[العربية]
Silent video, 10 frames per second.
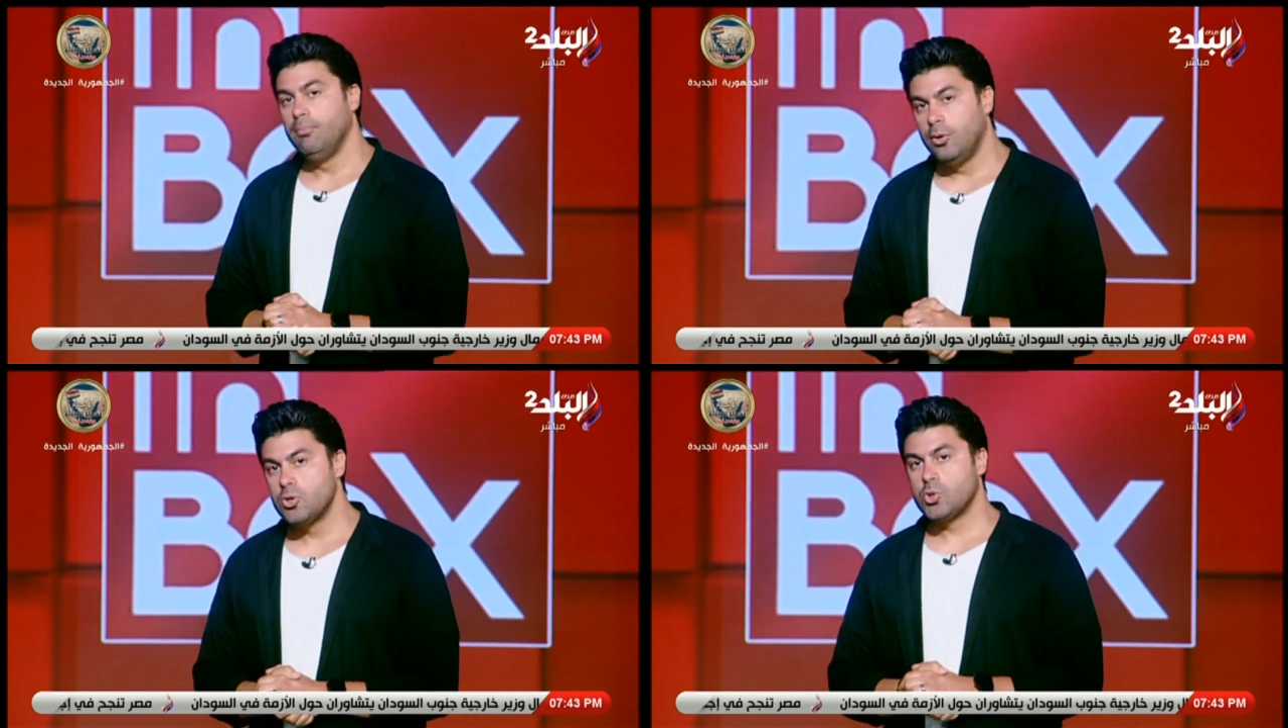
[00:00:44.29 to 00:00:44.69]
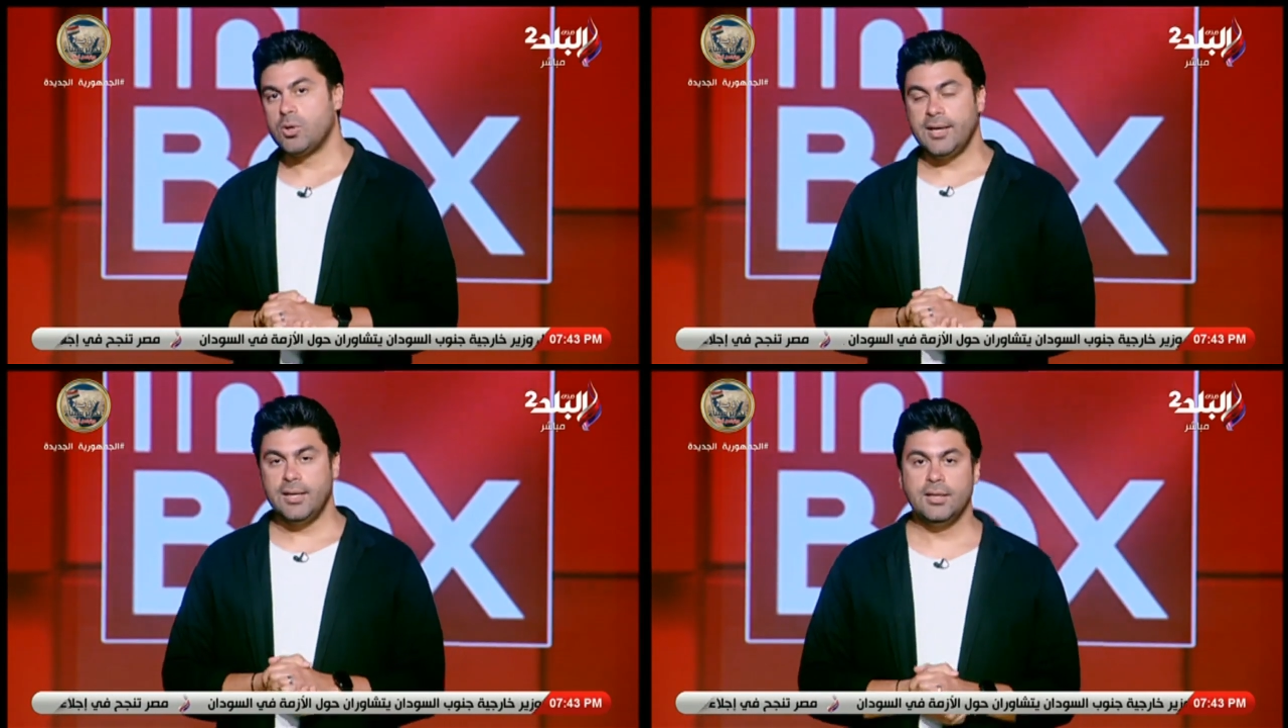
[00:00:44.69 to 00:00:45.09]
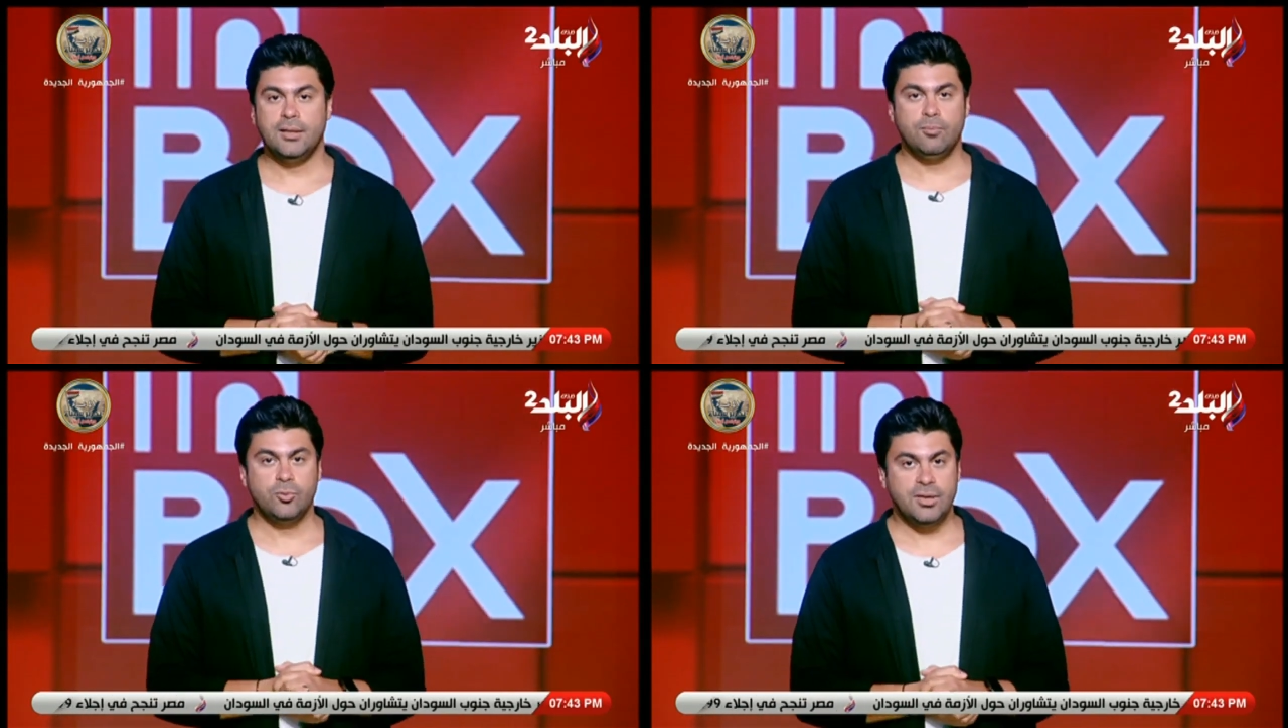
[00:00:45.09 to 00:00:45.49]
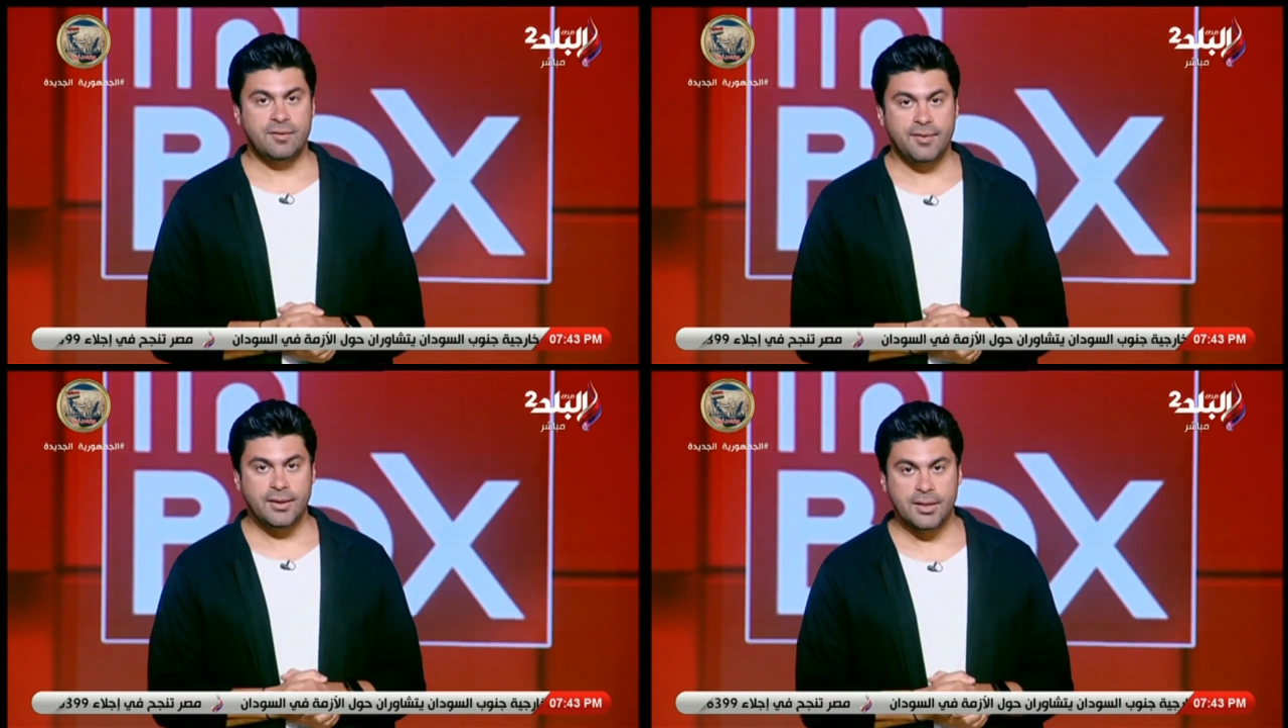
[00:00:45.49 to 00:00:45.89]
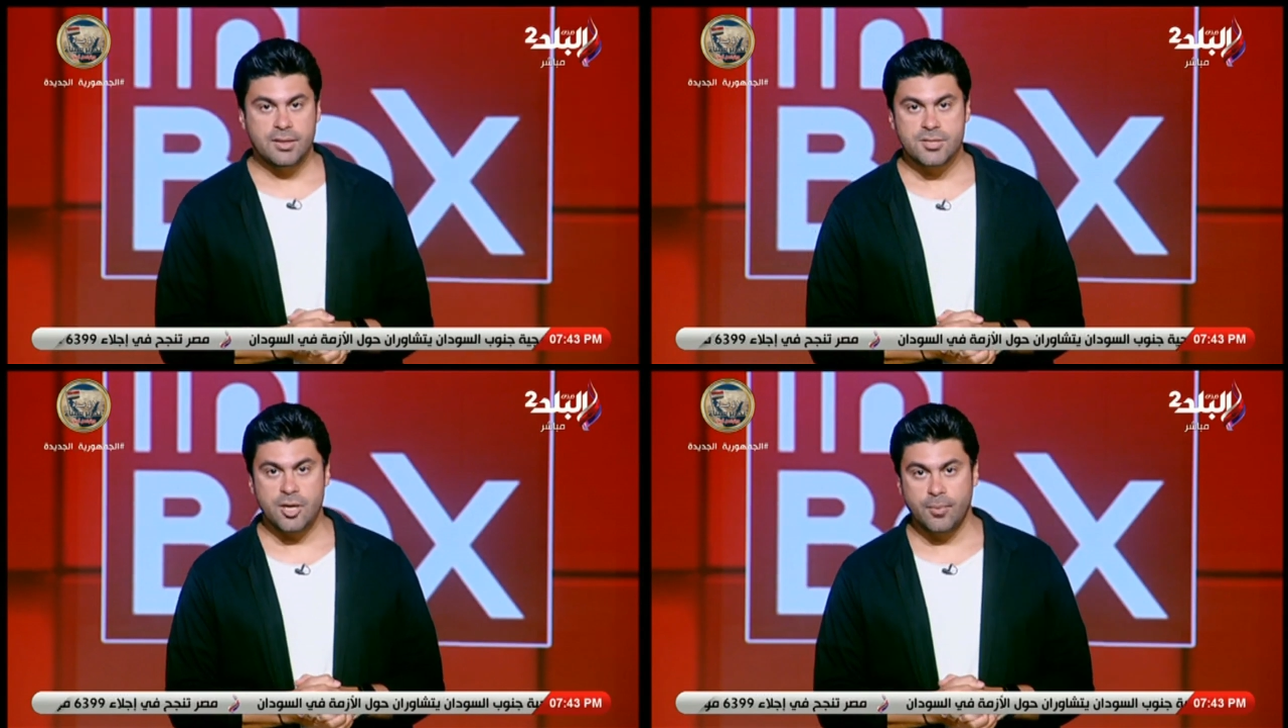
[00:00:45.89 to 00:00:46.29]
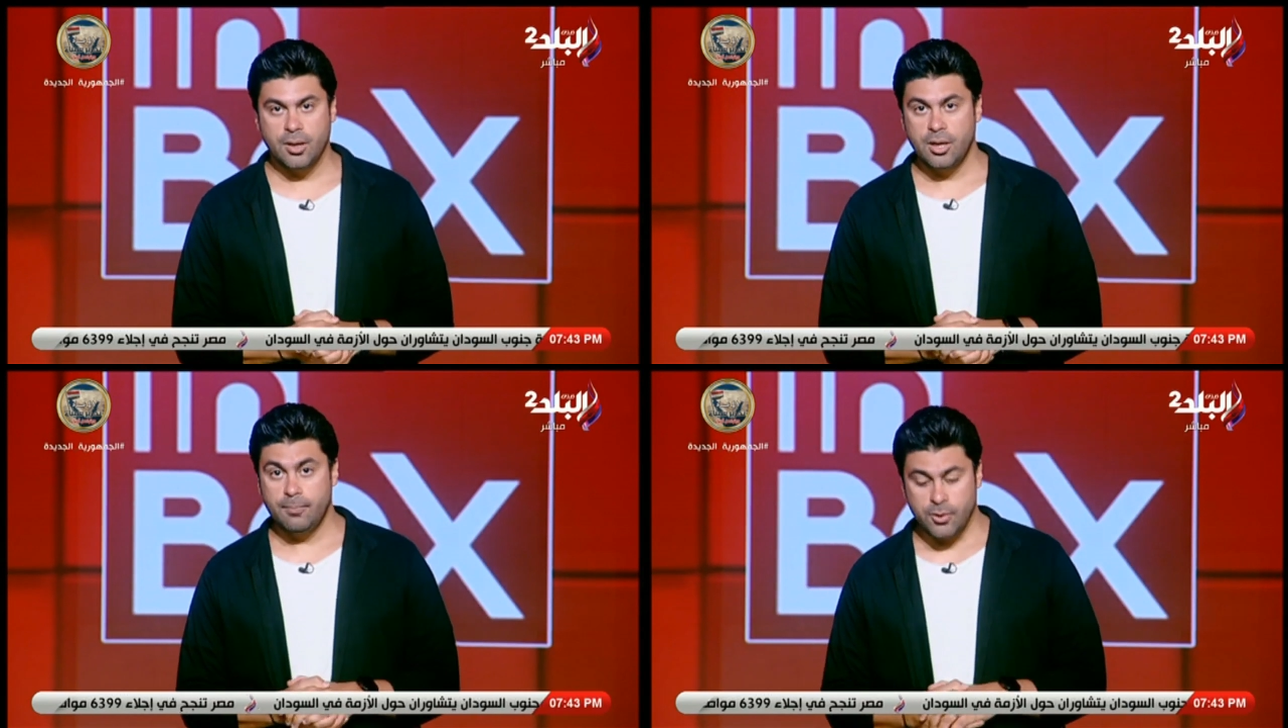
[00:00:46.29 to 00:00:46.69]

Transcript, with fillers: بنشكر اكيد المدير الفني السابق